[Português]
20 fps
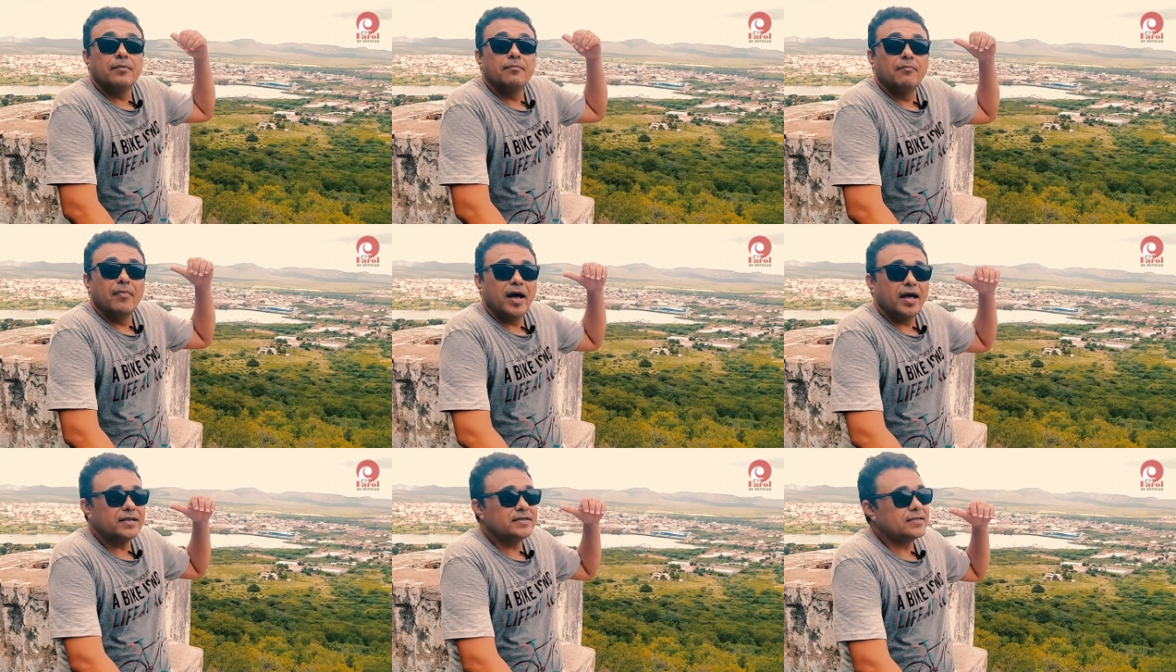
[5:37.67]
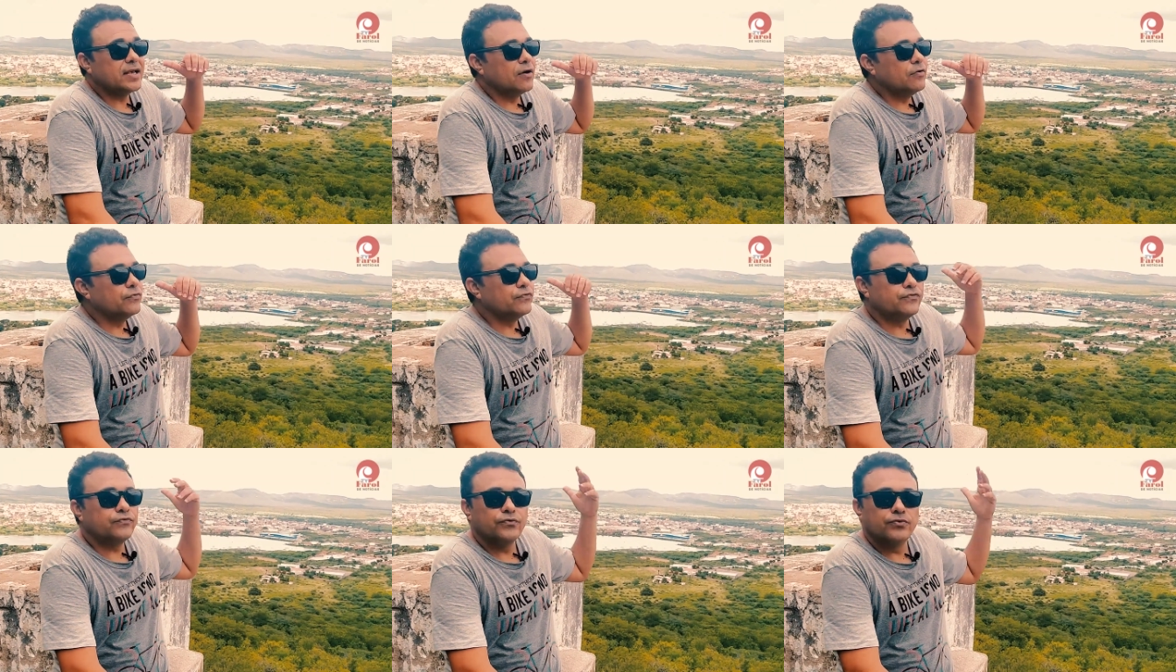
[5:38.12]
mais ao
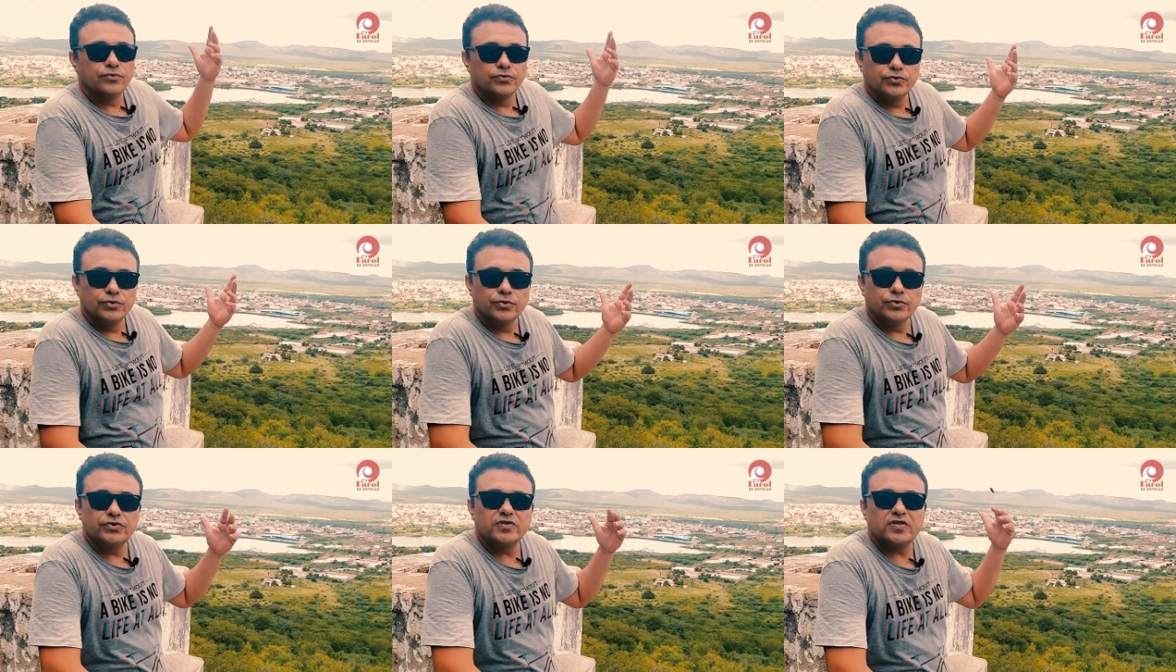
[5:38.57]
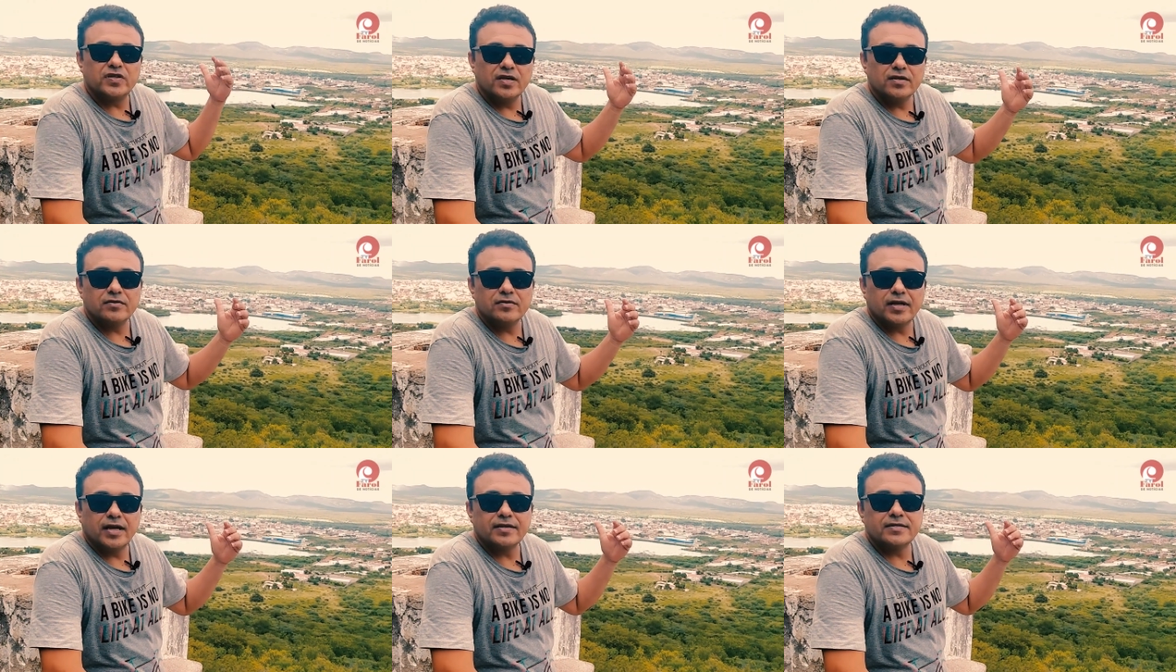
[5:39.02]
fundo o
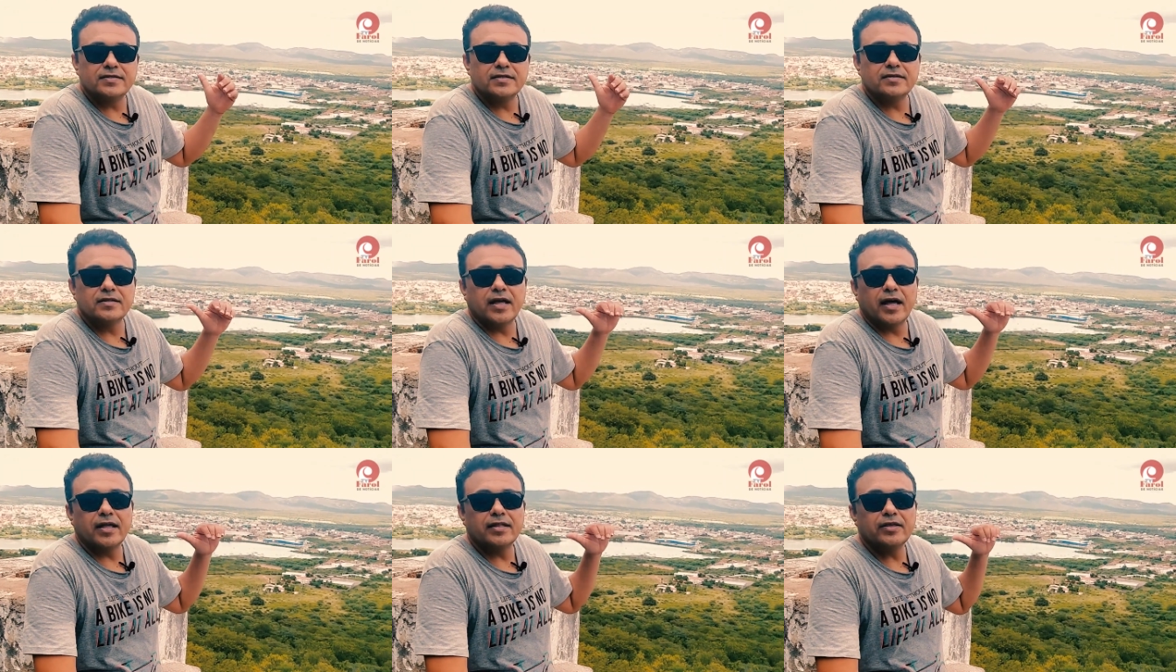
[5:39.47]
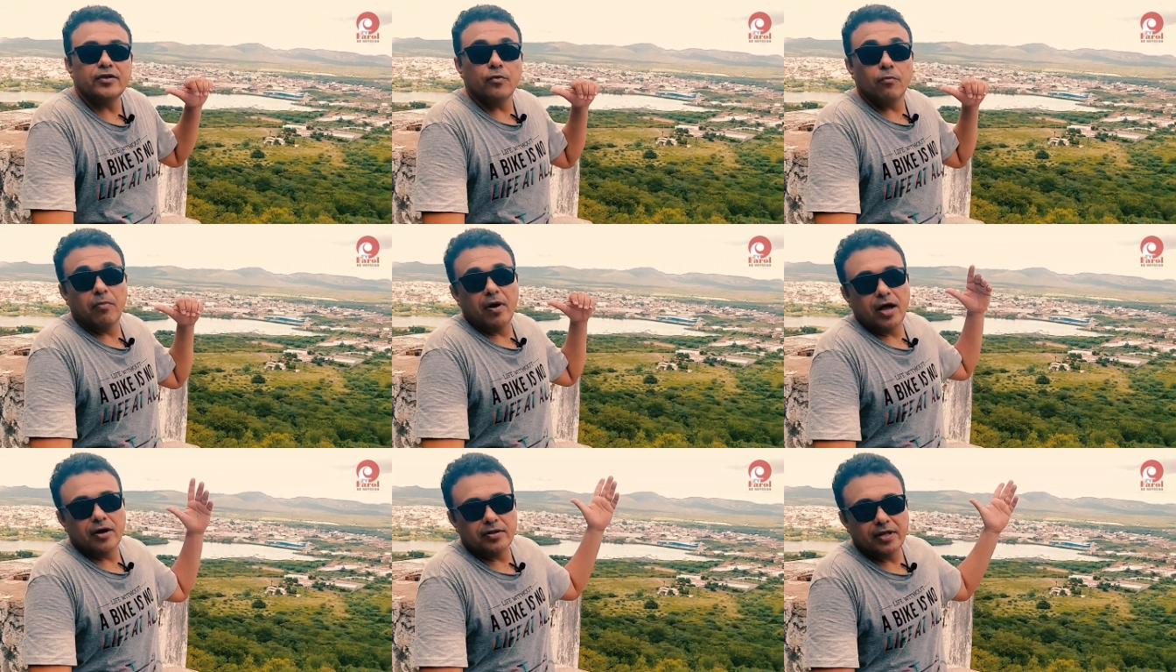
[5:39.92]
centro da cidade e o
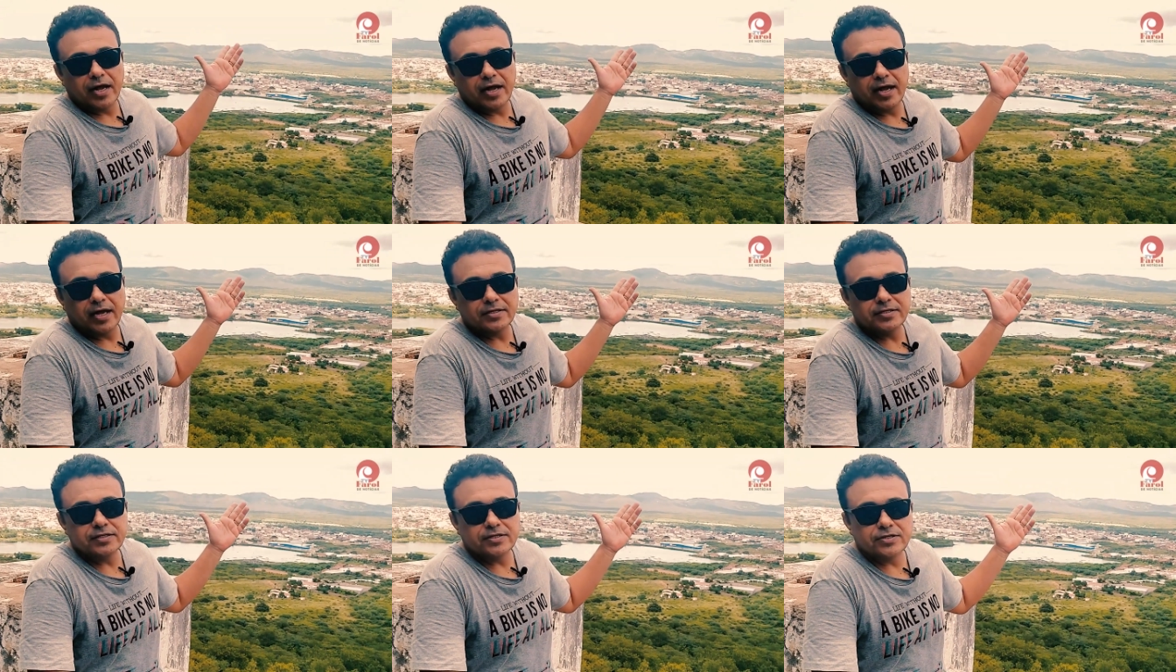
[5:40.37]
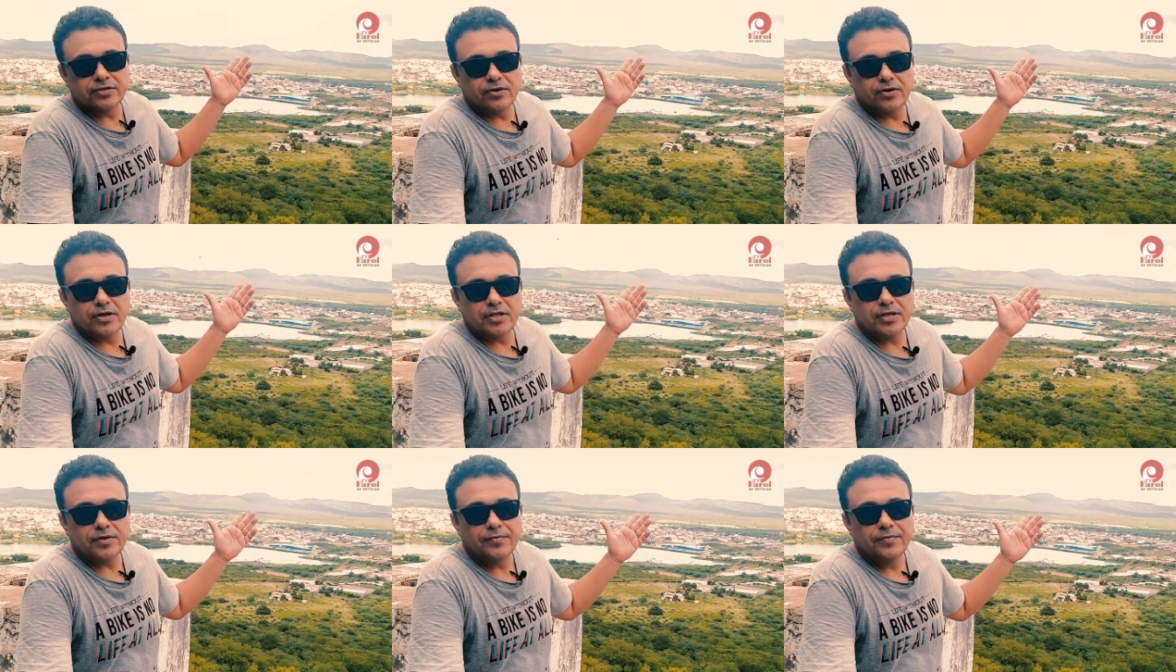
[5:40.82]
bairro da
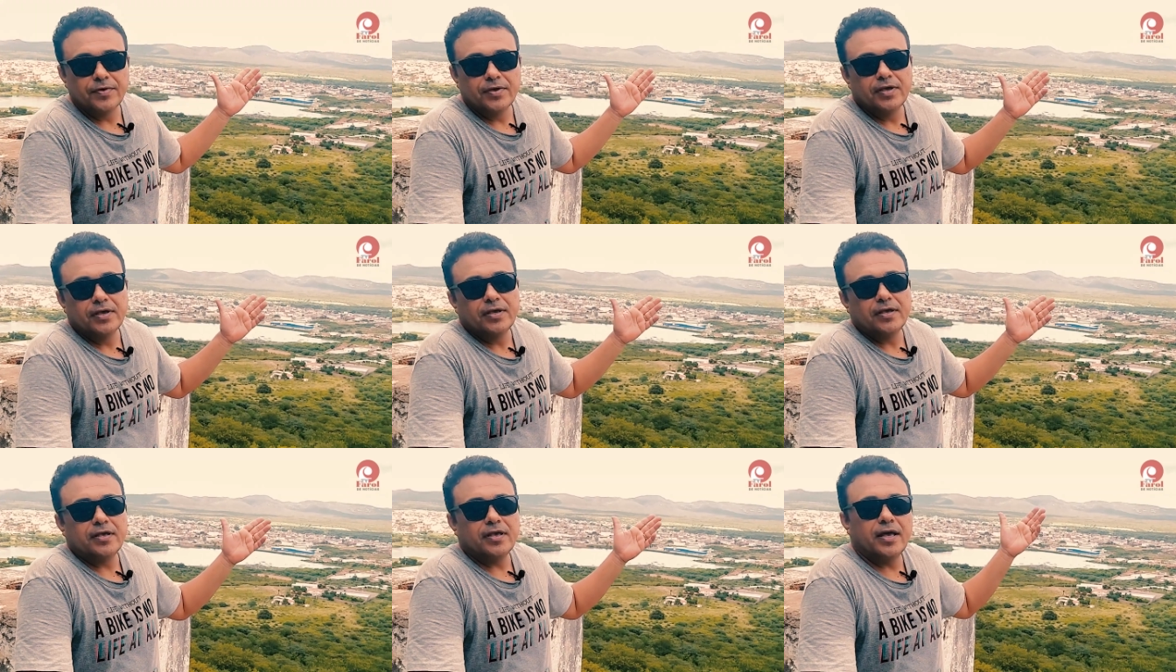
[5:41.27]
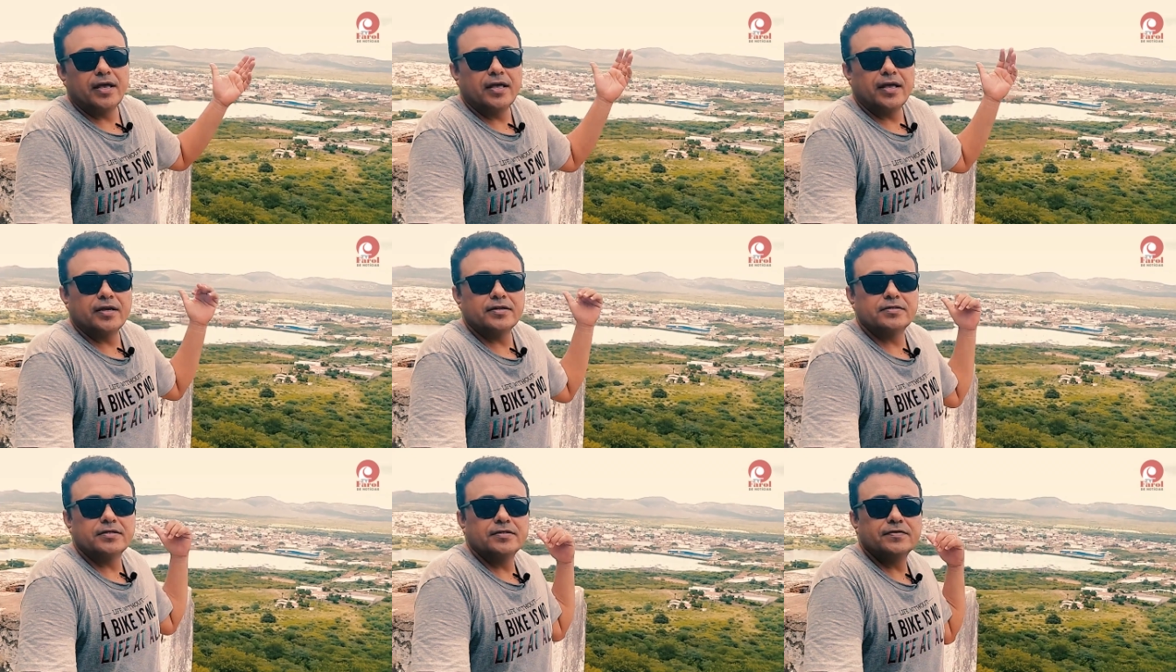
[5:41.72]
Caxixola. E aí
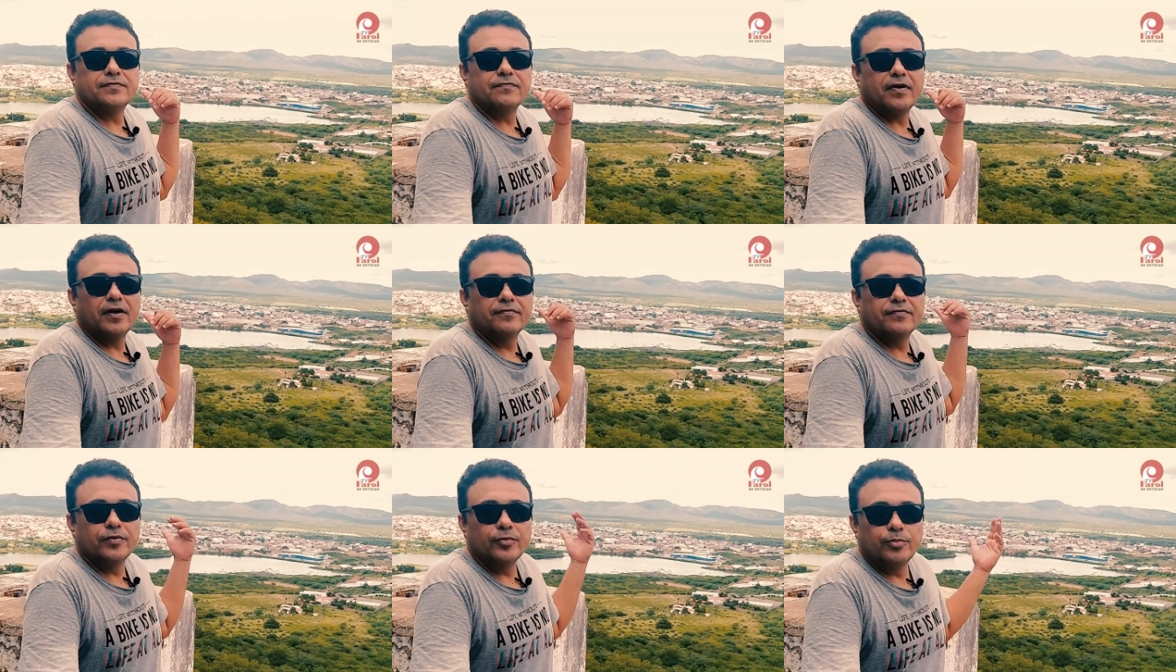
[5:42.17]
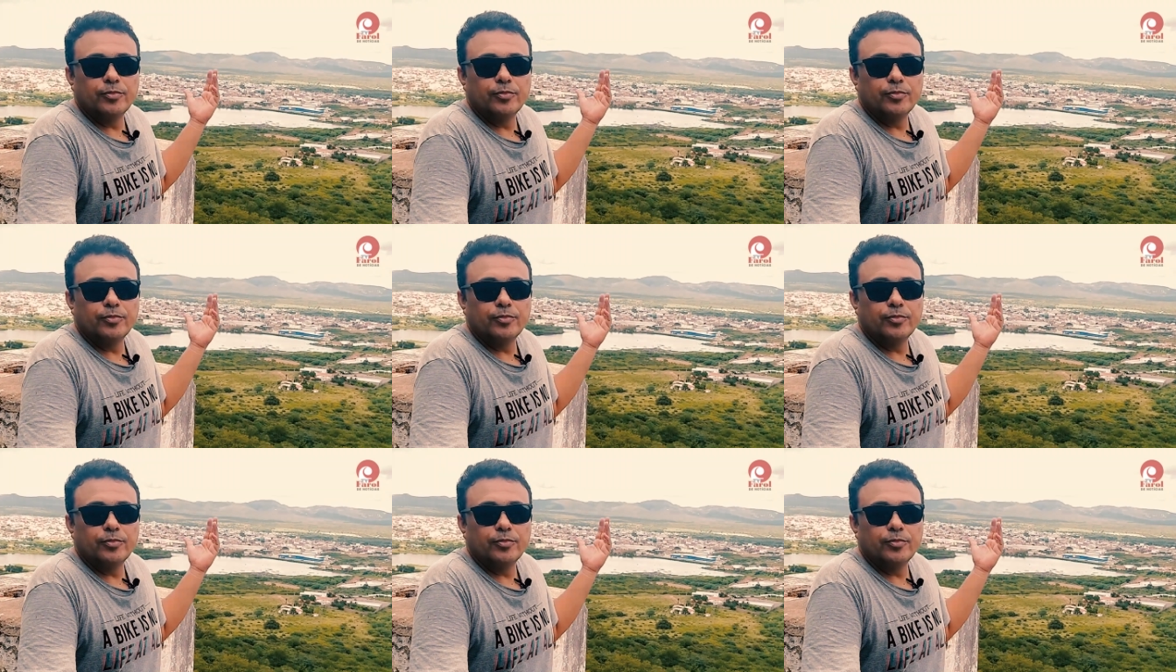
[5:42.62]
a gente vai ver um